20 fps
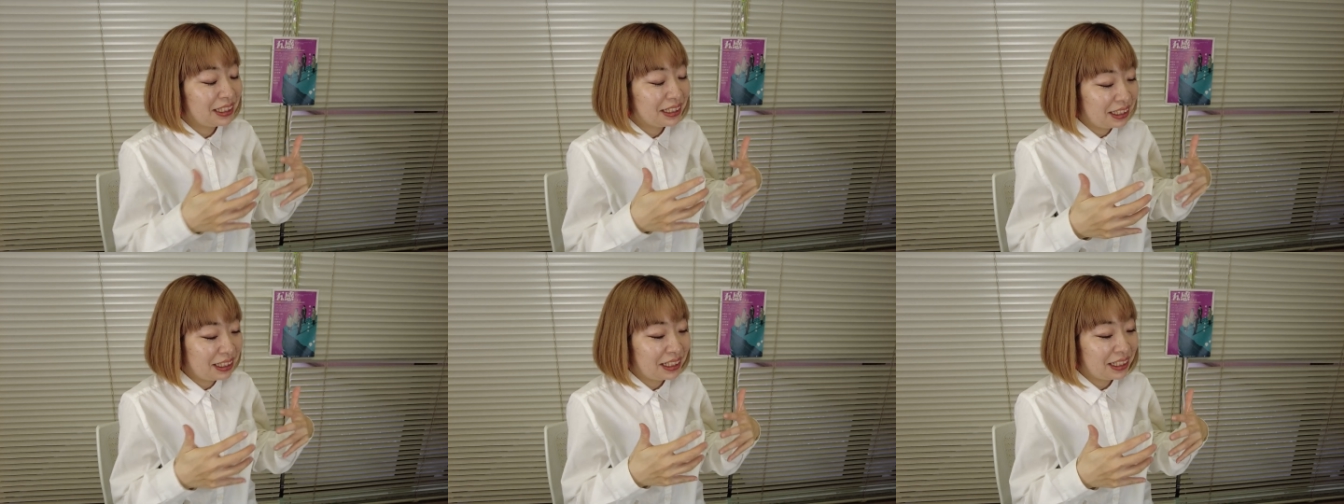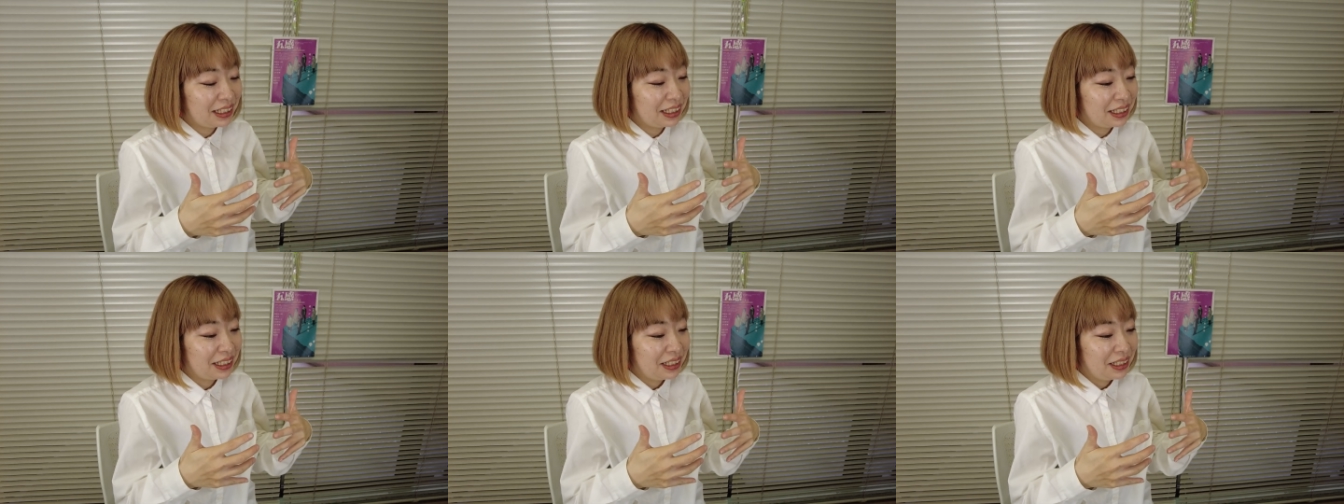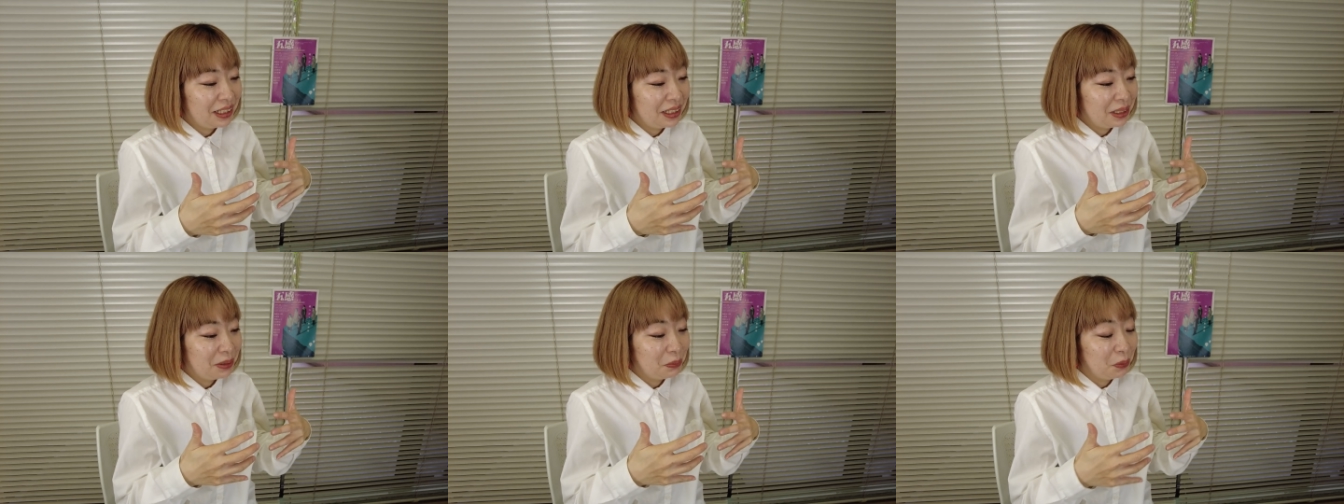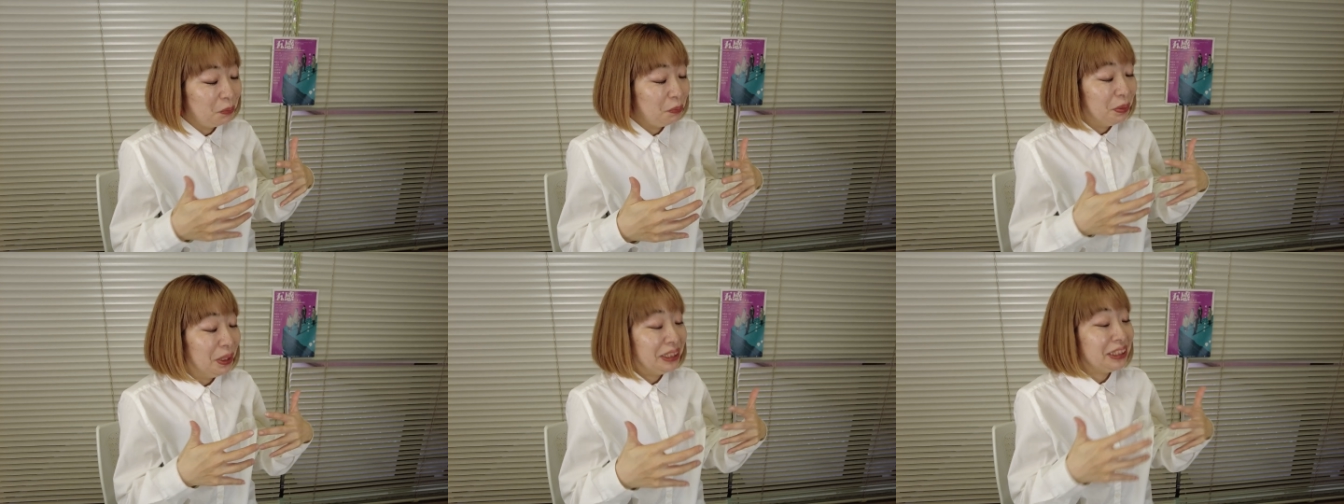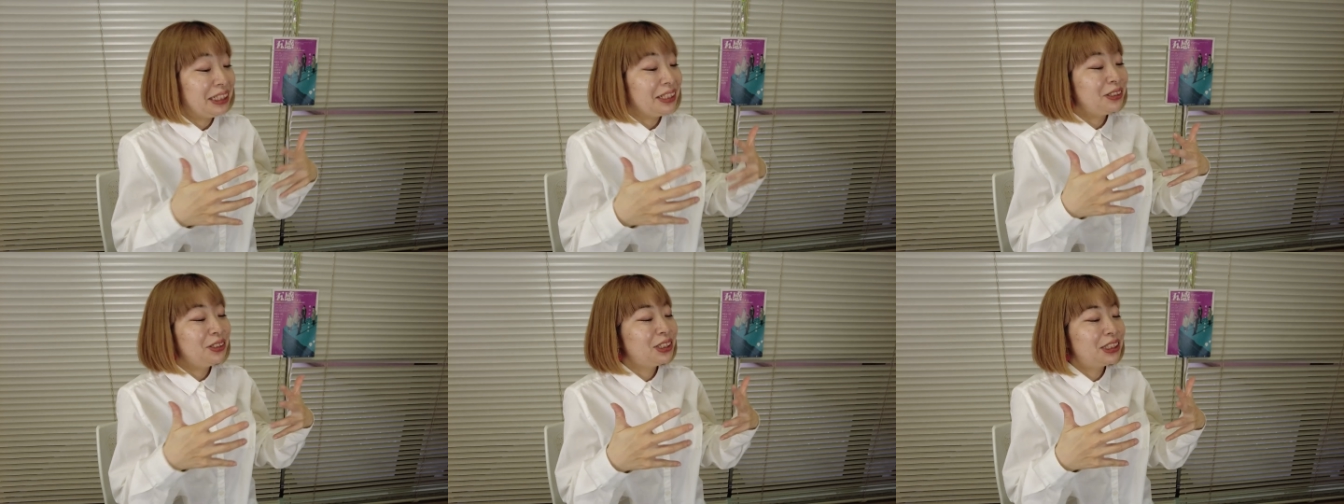て、もうめ
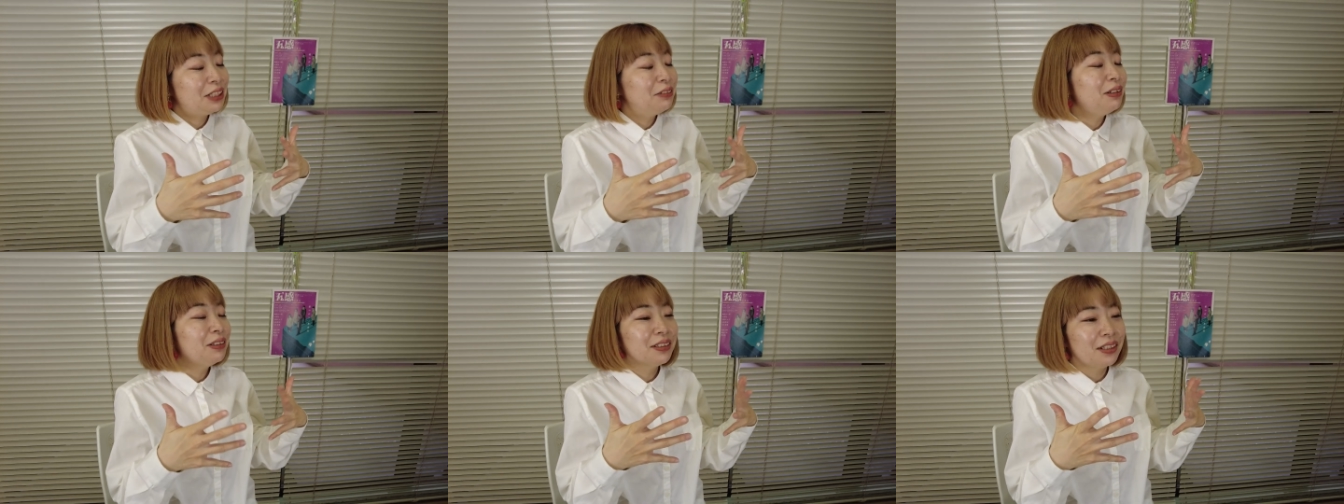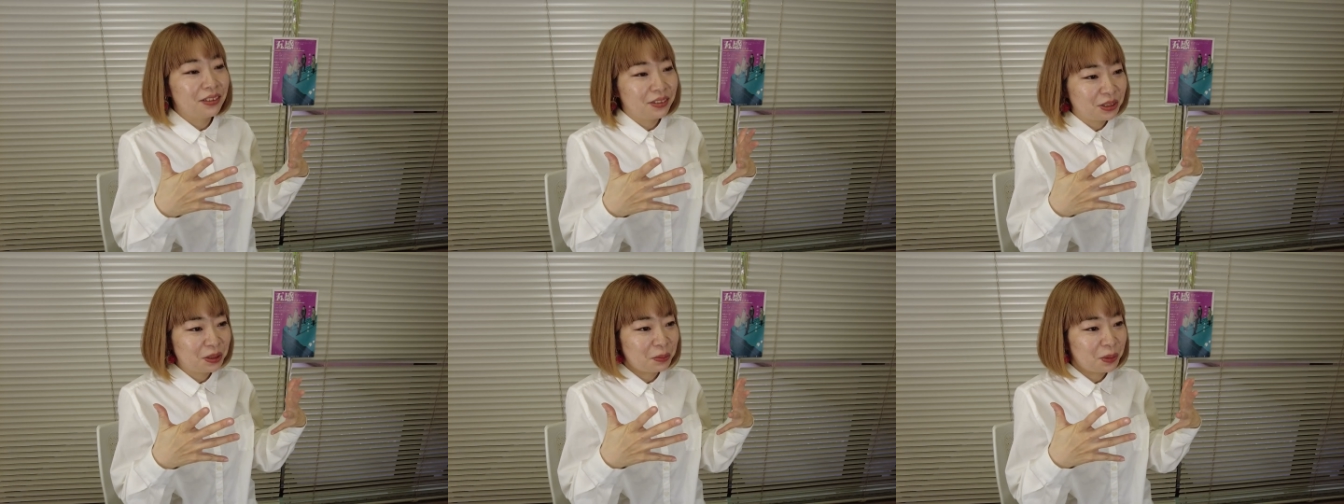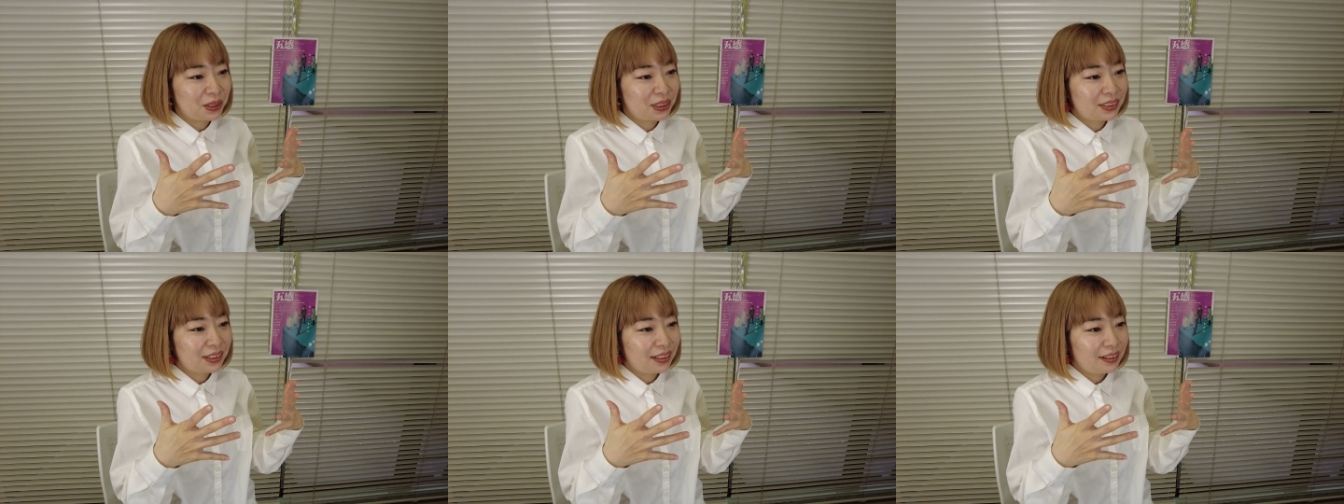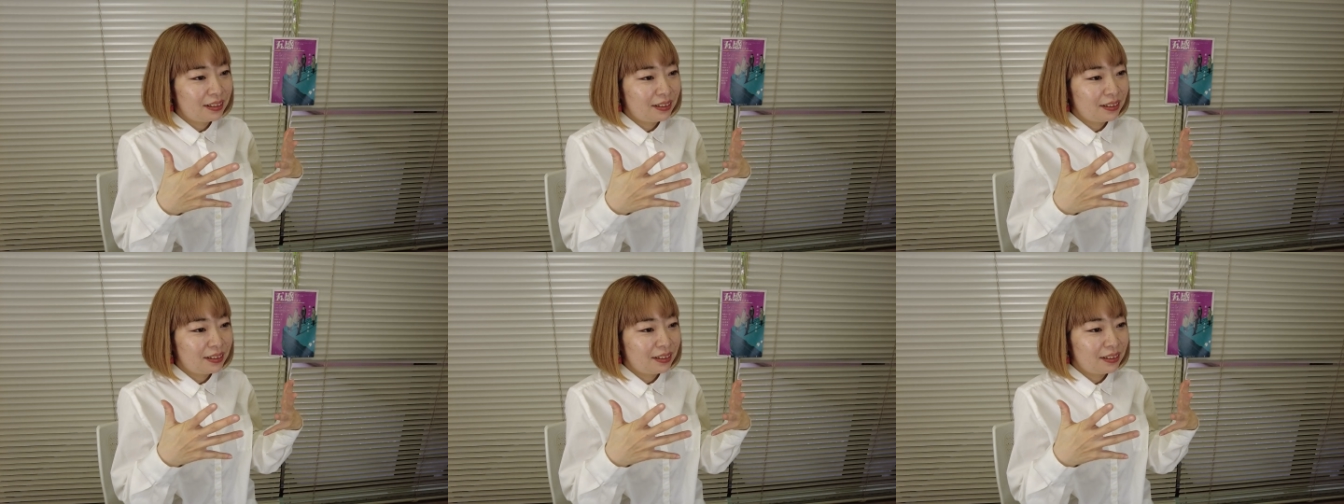ちゃくちゃワクワクしまし